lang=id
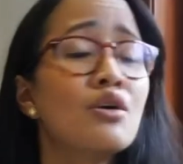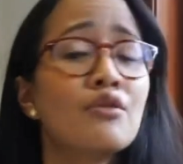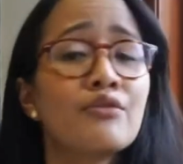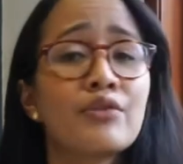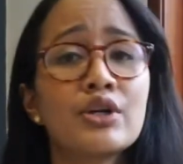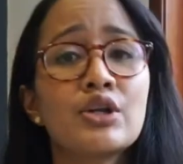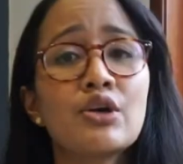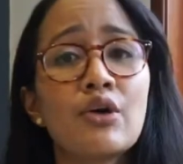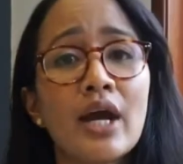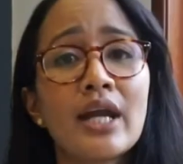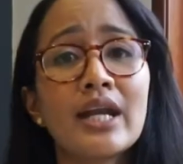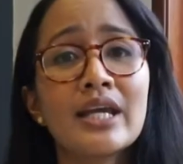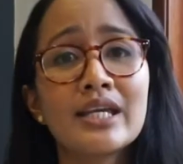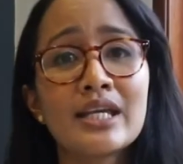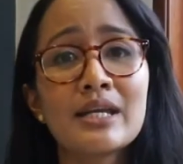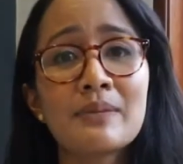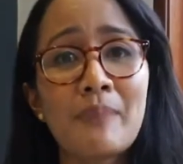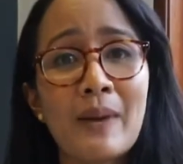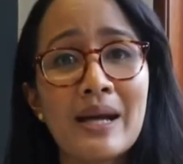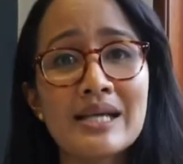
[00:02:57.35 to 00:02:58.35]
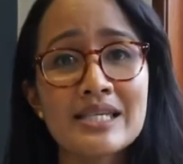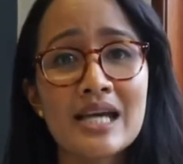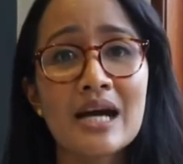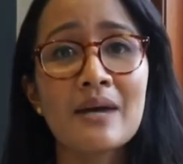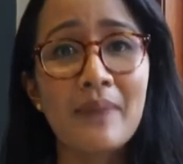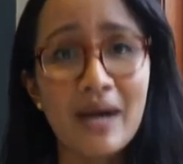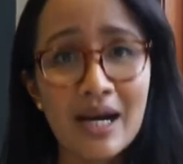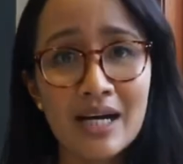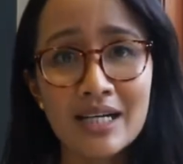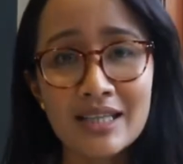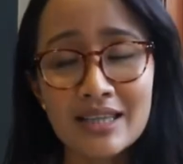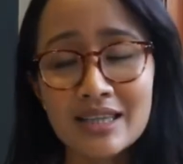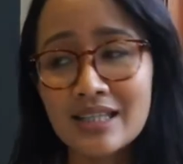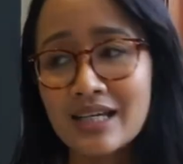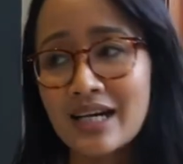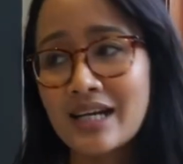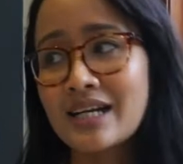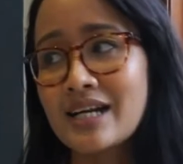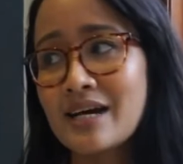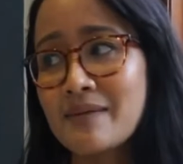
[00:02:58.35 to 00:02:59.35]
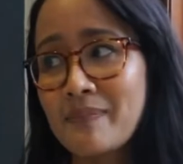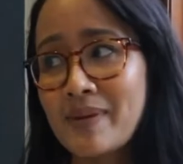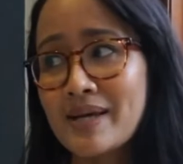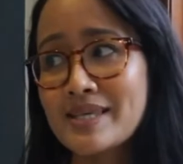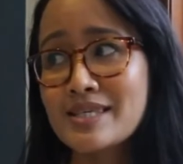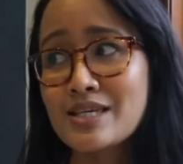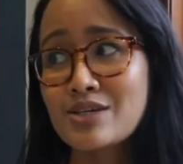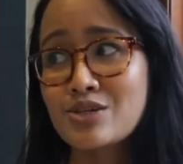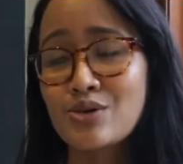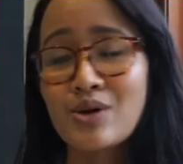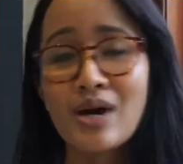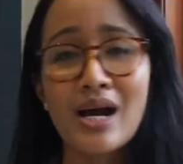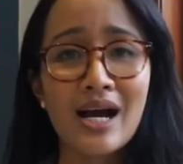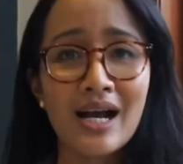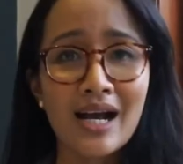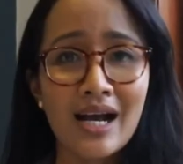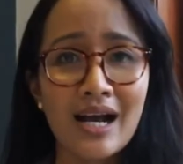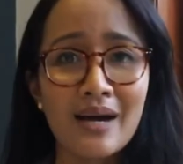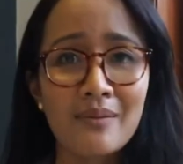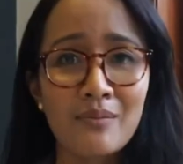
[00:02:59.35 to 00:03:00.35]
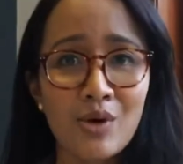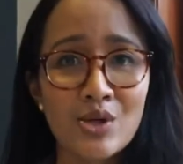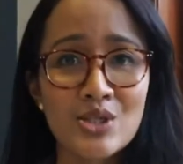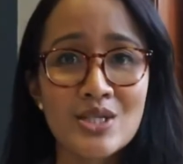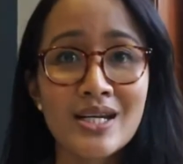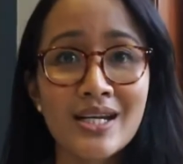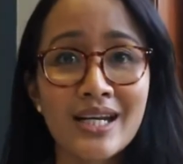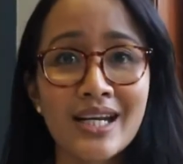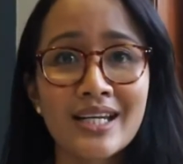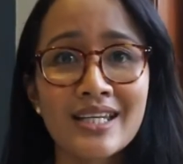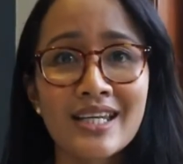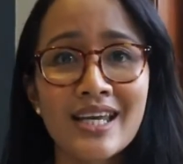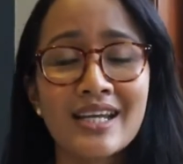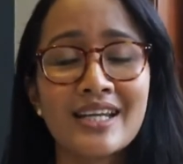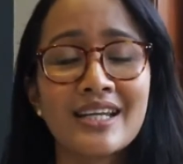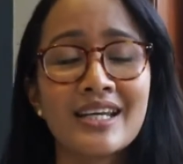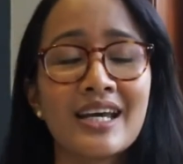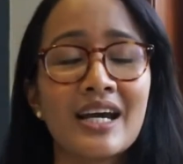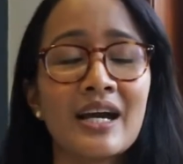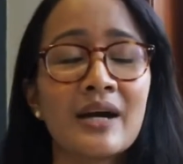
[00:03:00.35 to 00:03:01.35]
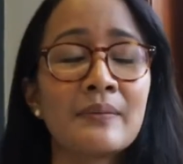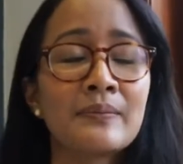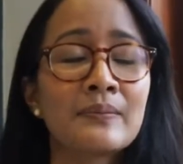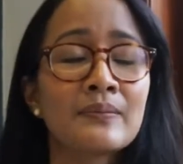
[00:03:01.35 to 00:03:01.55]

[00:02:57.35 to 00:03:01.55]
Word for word: video ini jadi panjang banget karena pasti juga agak bosenin jadinya